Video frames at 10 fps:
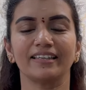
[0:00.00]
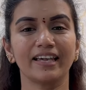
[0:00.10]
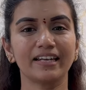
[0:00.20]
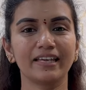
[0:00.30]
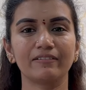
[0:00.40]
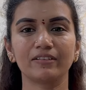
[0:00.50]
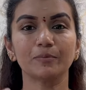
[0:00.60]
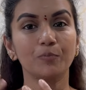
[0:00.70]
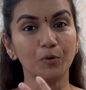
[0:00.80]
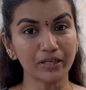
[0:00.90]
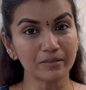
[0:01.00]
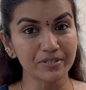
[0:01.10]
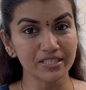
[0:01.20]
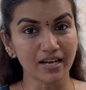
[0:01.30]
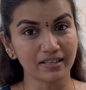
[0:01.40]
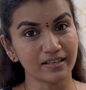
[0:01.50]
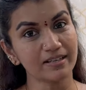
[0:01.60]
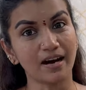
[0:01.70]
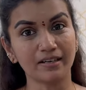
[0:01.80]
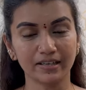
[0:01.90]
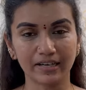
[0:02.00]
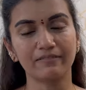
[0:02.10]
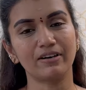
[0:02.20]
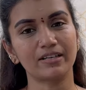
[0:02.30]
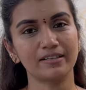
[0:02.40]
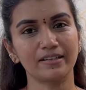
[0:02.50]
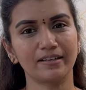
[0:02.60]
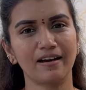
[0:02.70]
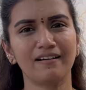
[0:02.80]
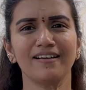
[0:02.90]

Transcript: ஏன் நீங்கள் வந்து பொன்னியில் பிஸியானதால நிலை வரது இல்லையா